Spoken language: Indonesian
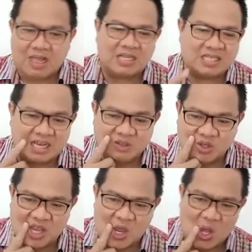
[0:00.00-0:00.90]

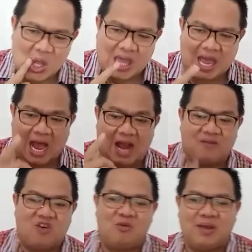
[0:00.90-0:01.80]
Selanjutnya,
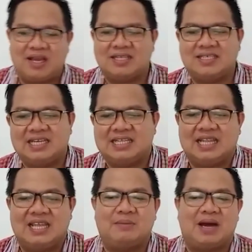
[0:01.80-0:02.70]
Alfa Omega jilid 5